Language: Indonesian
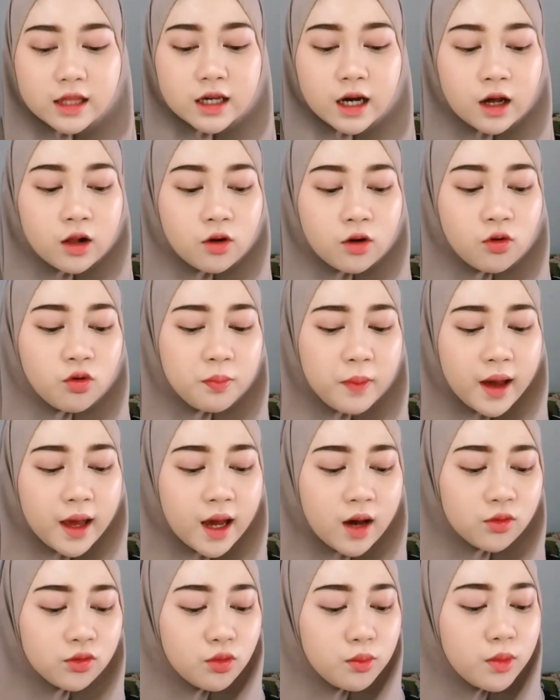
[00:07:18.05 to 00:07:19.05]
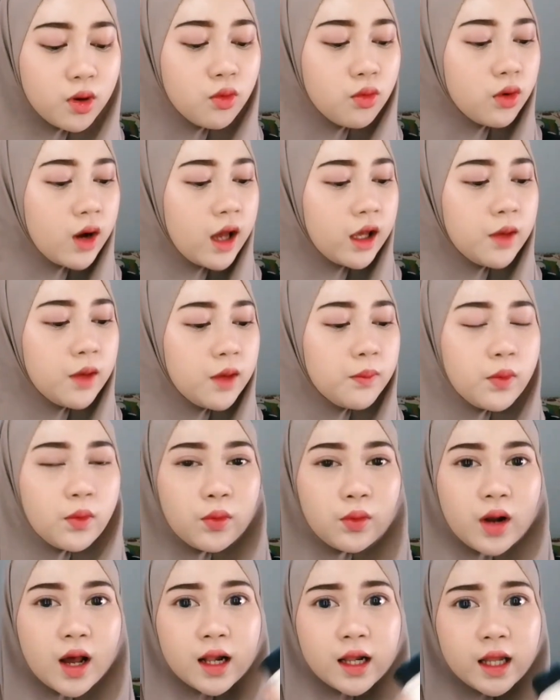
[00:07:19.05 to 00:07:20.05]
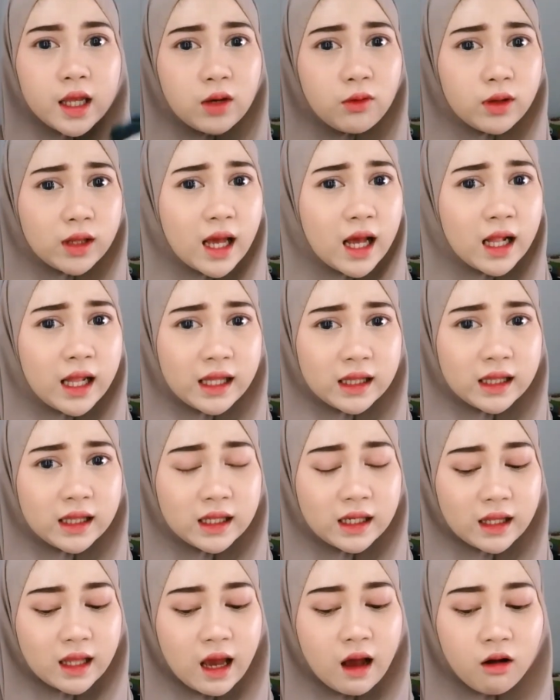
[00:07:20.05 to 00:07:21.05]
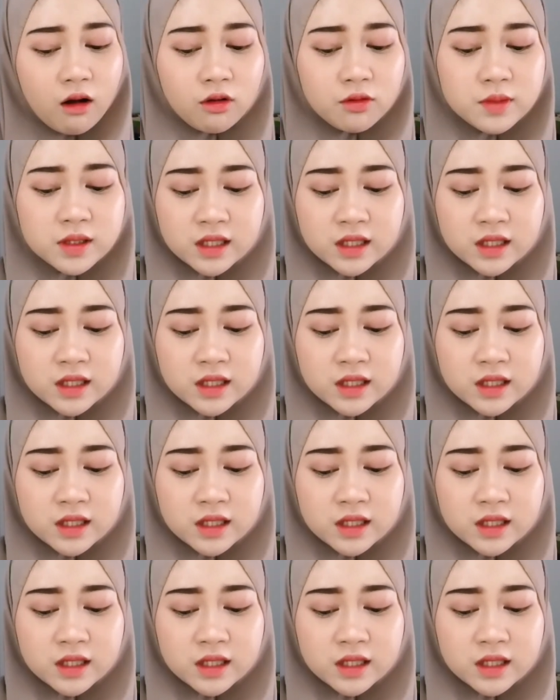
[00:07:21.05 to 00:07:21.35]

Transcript: Oh ya jangan lupa ya untuk mengurangi penggunaan liquid highlighternya.